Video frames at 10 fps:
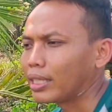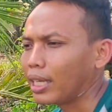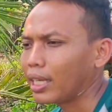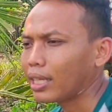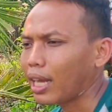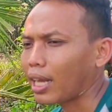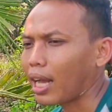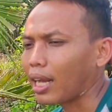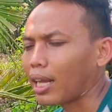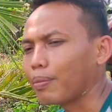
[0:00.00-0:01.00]
jadi kita
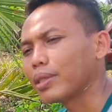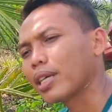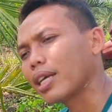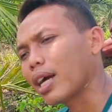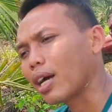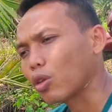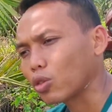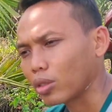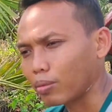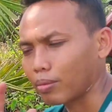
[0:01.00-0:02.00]
nggak nggak bisa yang
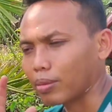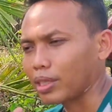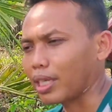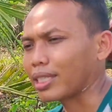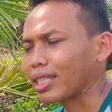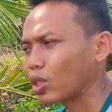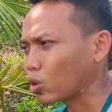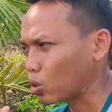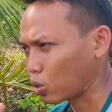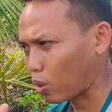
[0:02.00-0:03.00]
harus mencas
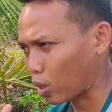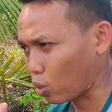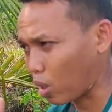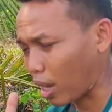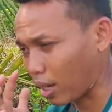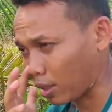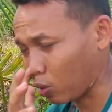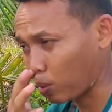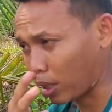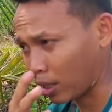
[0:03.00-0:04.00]
sesuatu hal
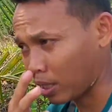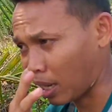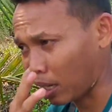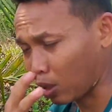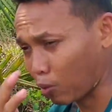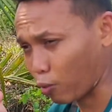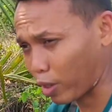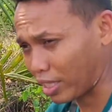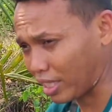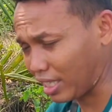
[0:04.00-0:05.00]
itu pekerjaan atau
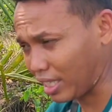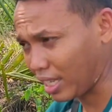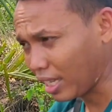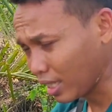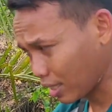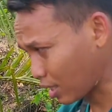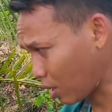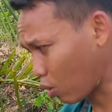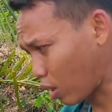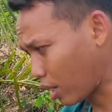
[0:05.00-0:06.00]
profesi
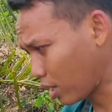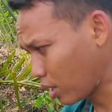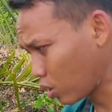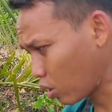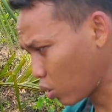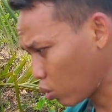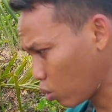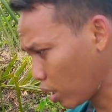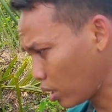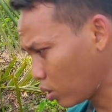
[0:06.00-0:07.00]
seseorang atau
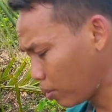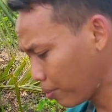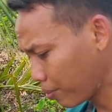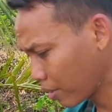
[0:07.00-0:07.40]
kedudukan itu